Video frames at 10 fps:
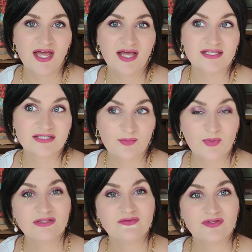
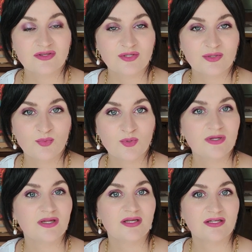зарабатывать
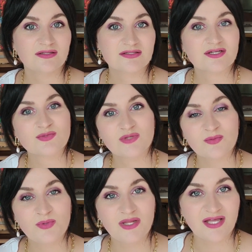наиболее, скажем
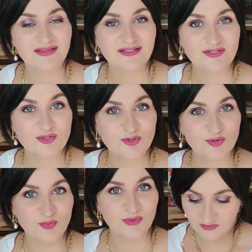так, приятные
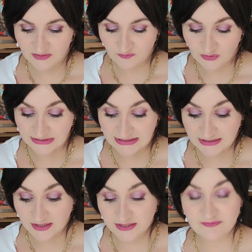суммы. Вот. И
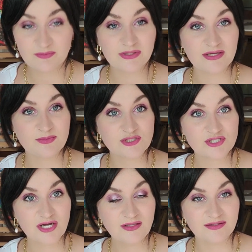как я вам и
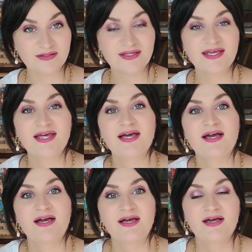обещала,
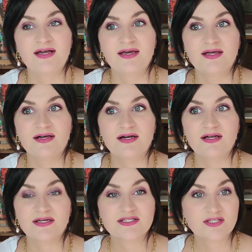
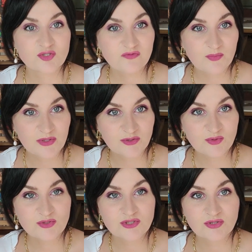а, расскажу вам про
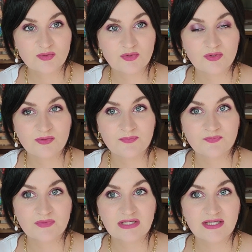то, что
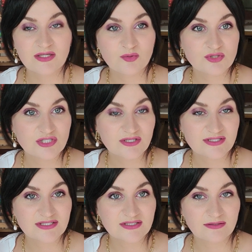когда я
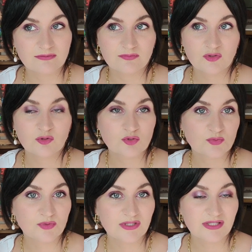училась, э, ну это уже
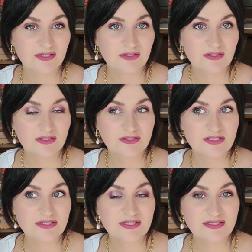было лет
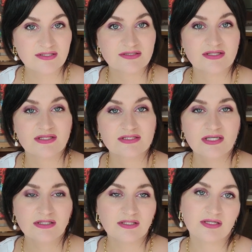10-11 э,
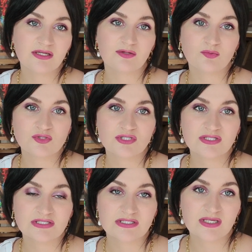назад, э,
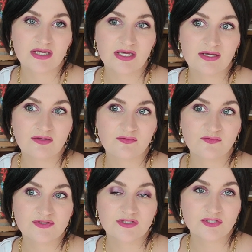училась я
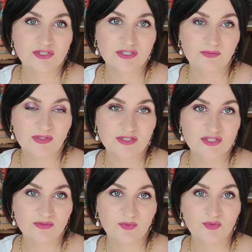в техническом
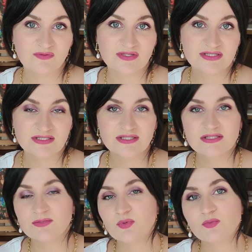нашем университете,
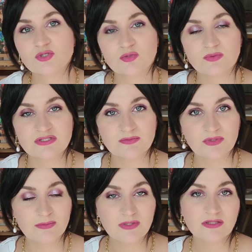не помню, что было за
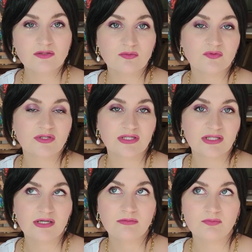предмет, но вот
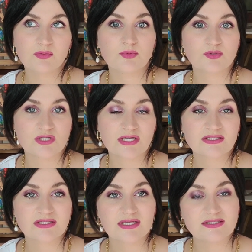тогда,
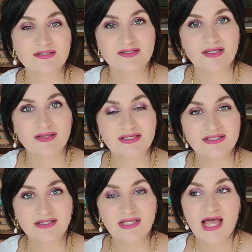получается, да, 10 лет назад,